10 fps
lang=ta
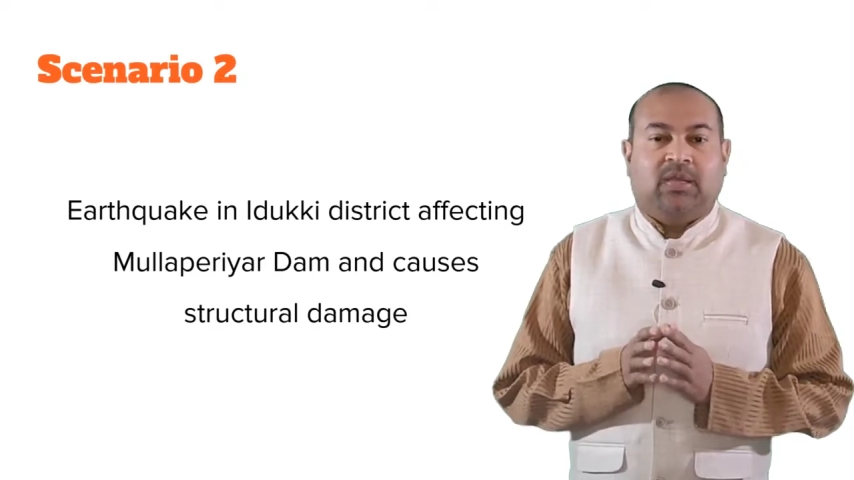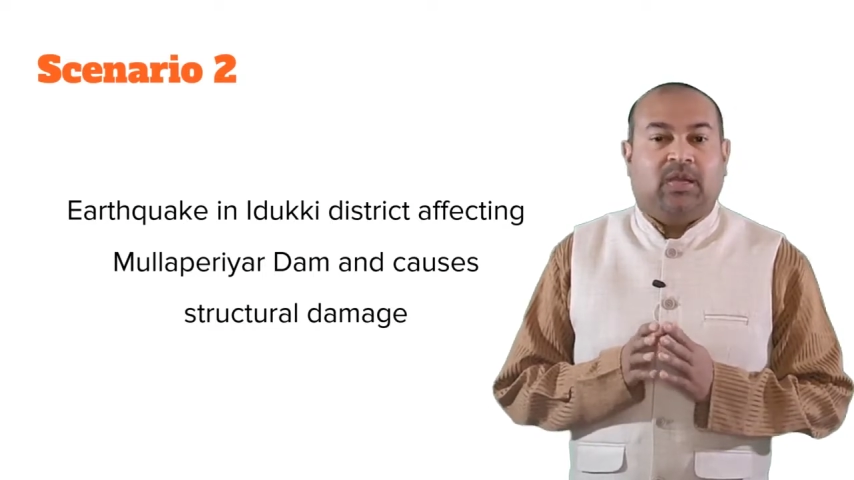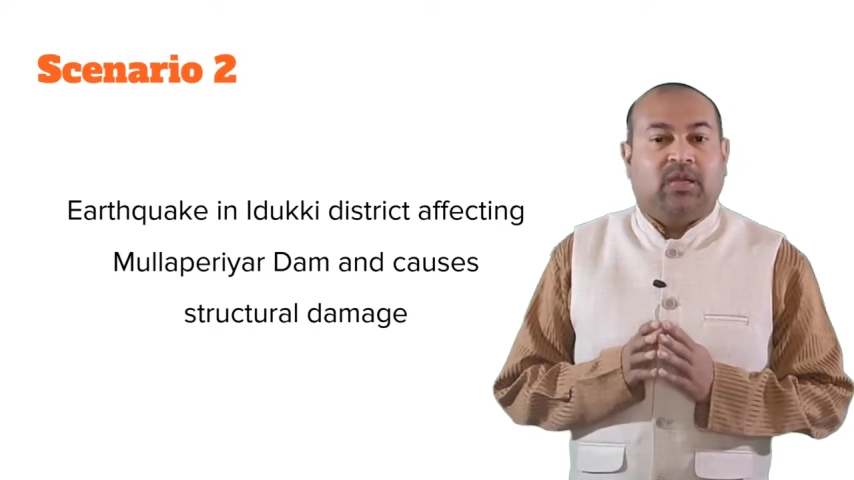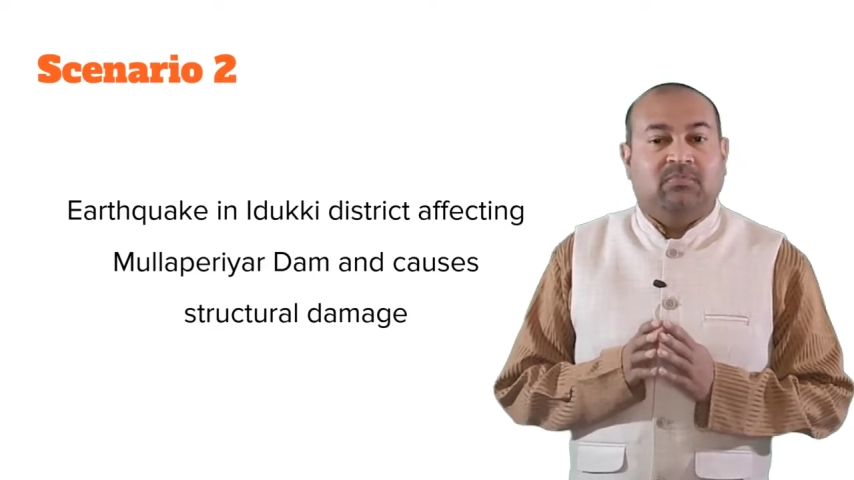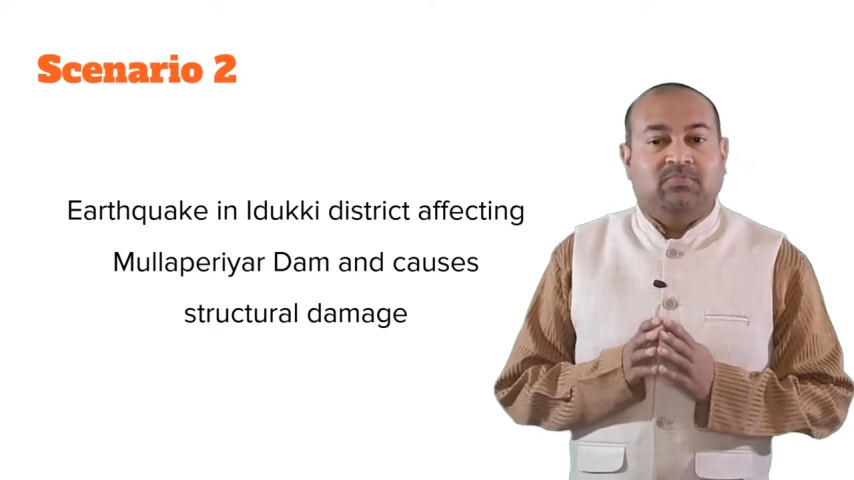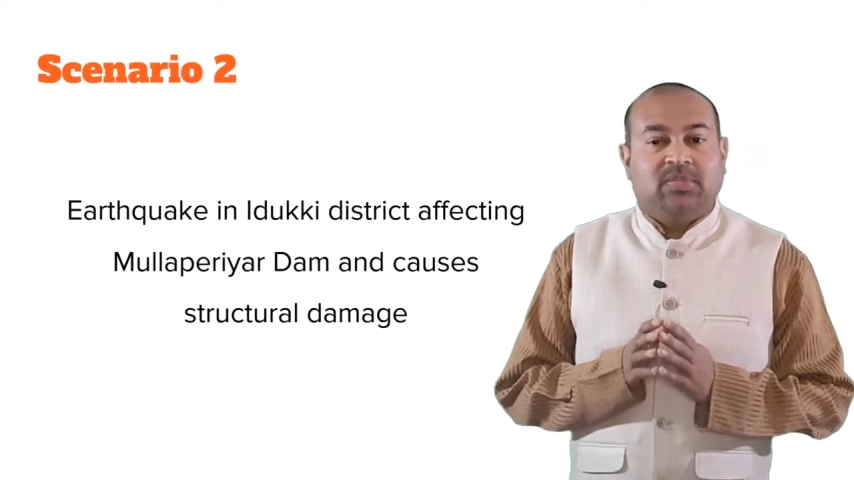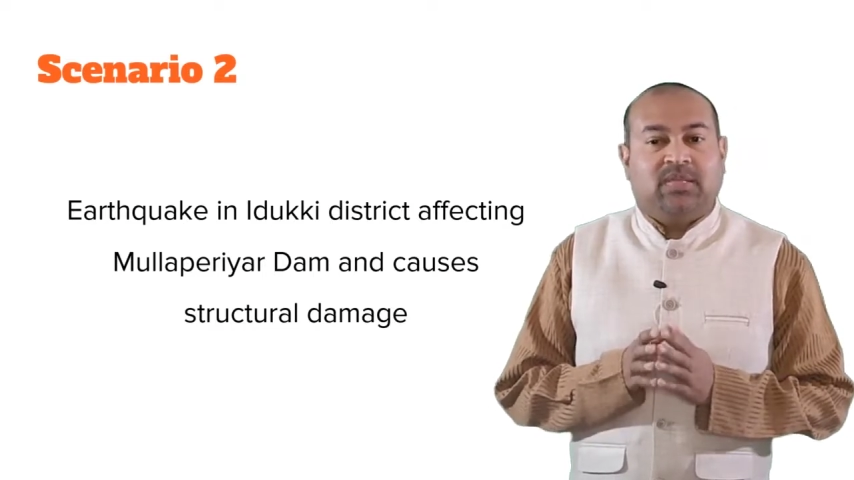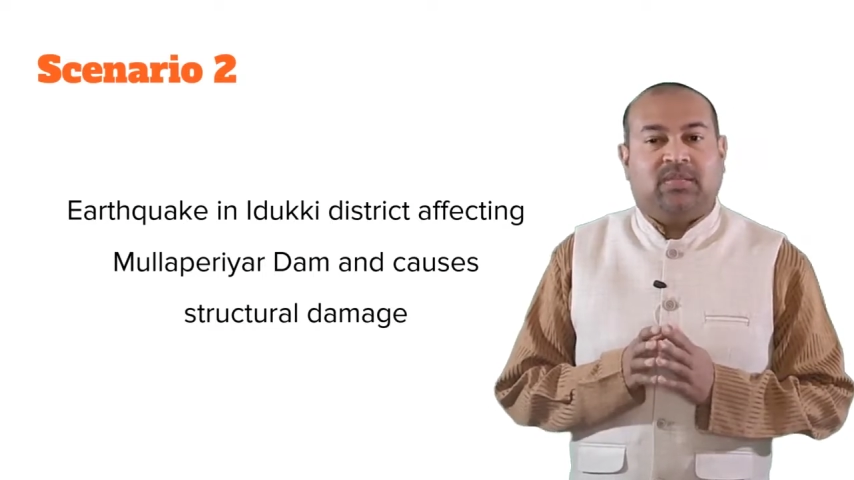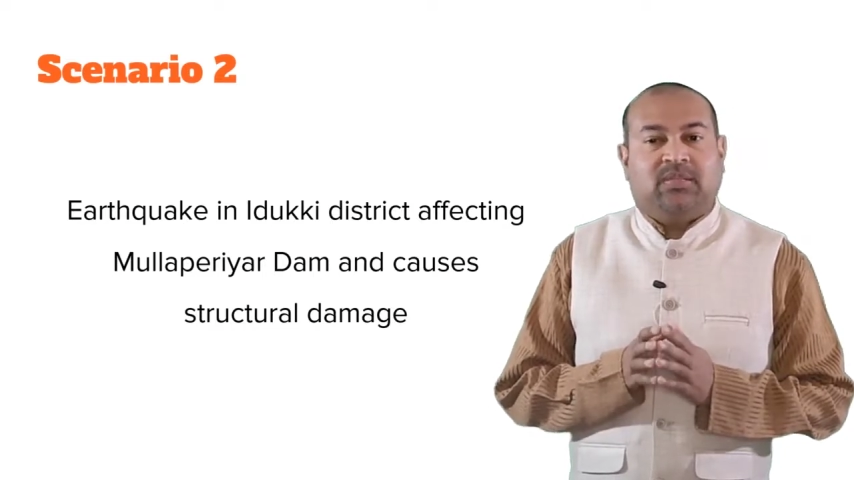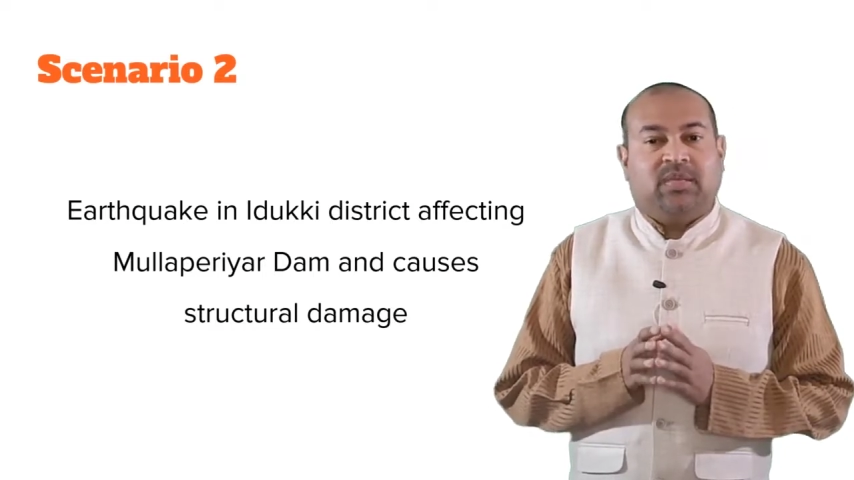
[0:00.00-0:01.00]
கடும்
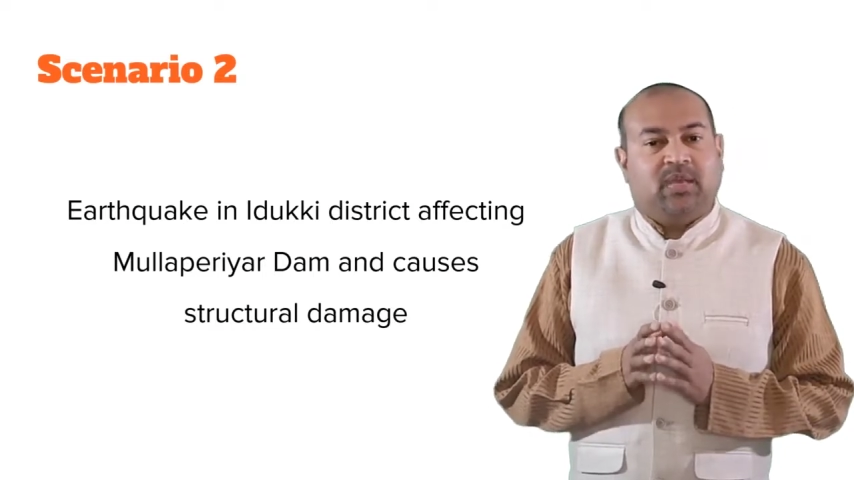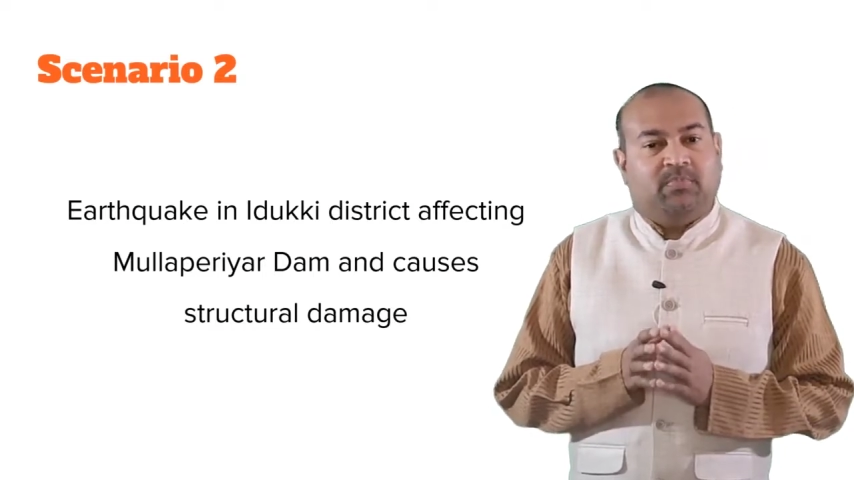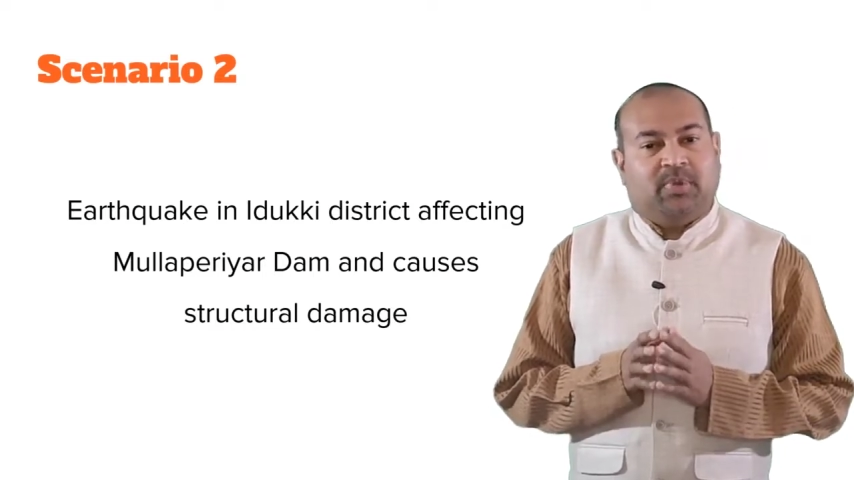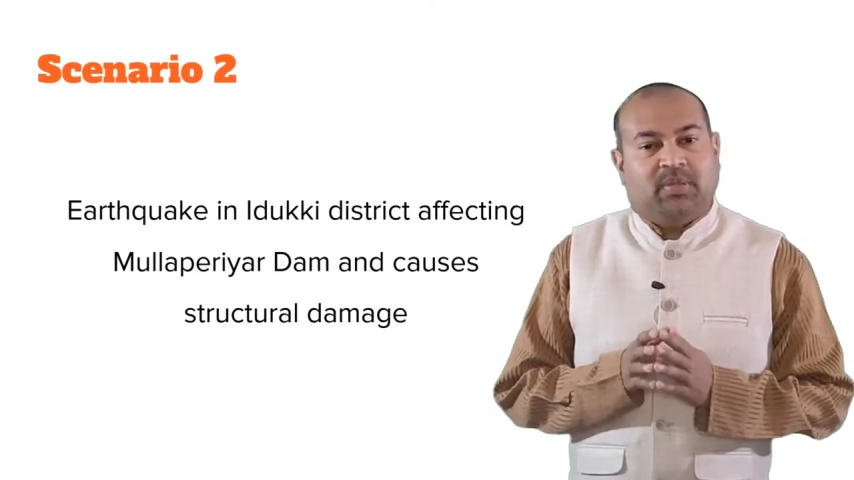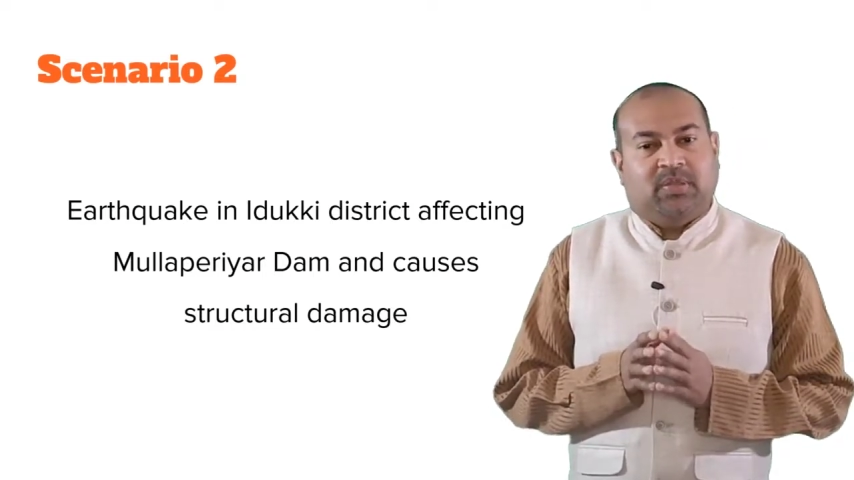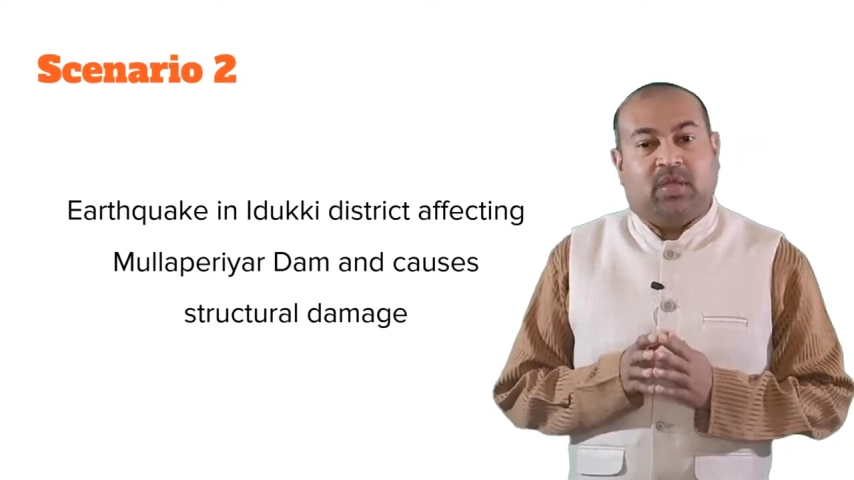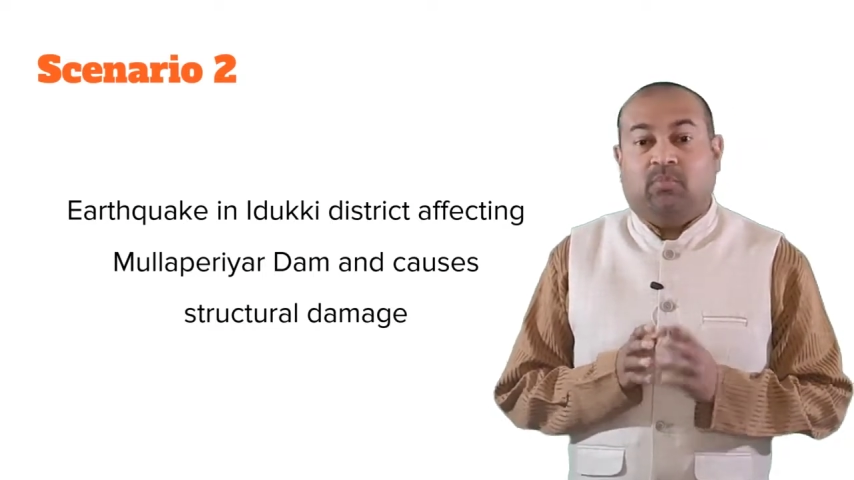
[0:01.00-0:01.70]
சேதத்தை ஏற்படுத்த